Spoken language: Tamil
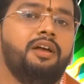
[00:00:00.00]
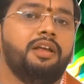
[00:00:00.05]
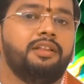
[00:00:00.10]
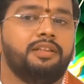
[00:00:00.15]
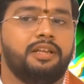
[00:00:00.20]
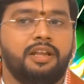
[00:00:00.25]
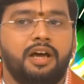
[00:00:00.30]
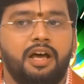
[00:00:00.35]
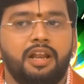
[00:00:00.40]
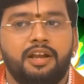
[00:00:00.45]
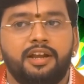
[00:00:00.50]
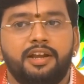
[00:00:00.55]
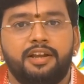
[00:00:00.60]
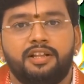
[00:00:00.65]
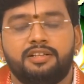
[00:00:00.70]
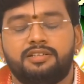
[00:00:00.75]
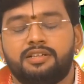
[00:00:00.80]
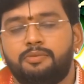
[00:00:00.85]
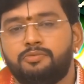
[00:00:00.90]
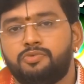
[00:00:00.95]
இந்த நாலு
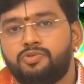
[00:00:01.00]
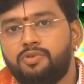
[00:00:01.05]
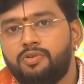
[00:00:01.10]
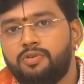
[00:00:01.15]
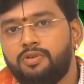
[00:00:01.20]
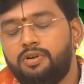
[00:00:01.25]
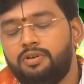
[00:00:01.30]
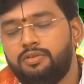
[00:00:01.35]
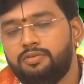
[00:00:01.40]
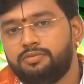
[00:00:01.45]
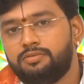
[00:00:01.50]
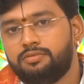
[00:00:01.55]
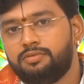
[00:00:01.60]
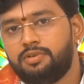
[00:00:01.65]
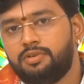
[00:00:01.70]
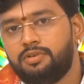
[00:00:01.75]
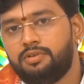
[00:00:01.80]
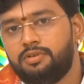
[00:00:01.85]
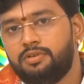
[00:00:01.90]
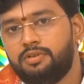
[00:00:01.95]
டீட்டெயில்ஸ் அமுச்சு விடுங்க
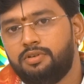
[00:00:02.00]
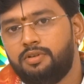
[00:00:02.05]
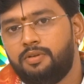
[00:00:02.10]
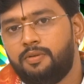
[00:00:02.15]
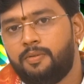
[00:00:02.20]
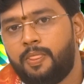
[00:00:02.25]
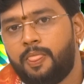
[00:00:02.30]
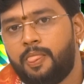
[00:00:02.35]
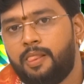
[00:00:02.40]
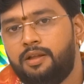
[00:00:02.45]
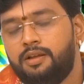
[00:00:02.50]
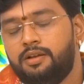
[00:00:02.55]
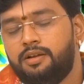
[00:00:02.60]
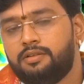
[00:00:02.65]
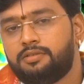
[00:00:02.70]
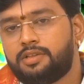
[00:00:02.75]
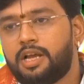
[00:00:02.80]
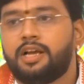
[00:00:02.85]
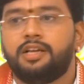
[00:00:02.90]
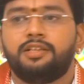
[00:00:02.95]

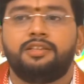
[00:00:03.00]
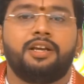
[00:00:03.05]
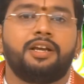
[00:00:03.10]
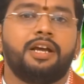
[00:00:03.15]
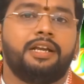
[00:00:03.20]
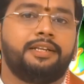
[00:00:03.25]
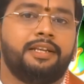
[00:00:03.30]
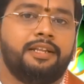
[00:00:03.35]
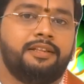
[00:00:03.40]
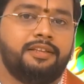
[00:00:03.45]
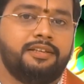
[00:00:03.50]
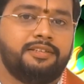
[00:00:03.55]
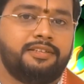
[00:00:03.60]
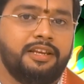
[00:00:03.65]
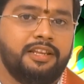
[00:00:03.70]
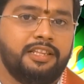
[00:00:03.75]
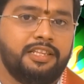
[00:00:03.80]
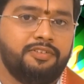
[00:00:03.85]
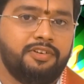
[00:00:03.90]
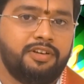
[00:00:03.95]
தகுந்த கட்டணத்தை
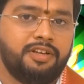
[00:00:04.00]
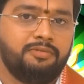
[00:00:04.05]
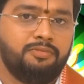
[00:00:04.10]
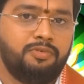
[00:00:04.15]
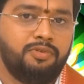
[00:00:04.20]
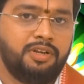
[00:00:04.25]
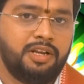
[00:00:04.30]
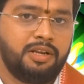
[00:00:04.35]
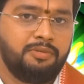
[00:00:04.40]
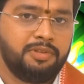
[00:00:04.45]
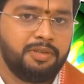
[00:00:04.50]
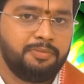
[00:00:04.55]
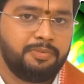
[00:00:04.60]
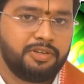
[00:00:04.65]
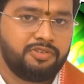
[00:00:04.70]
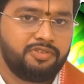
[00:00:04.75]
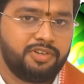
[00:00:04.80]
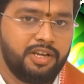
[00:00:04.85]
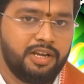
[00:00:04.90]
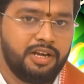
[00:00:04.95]
செலுத்திவிட்டு முன் அனுமதி
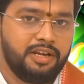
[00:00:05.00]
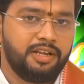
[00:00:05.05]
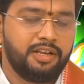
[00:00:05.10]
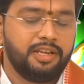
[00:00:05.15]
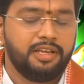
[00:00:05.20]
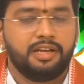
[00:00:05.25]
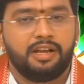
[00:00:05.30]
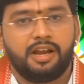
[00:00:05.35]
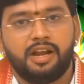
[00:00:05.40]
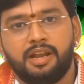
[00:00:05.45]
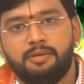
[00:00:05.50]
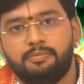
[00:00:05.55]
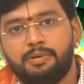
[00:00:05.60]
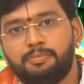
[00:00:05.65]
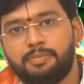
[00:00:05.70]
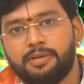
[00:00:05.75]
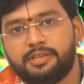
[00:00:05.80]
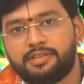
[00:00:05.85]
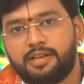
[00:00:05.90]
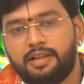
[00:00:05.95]
பெற்று எங்கிட்ட நீங்கள்
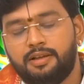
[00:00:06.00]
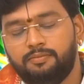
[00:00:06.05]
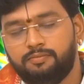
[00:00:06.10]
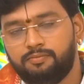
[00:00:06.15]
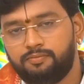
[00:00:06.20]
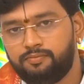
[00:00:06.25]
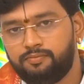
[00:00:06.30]
கண்டிப்பாக பேசலாம்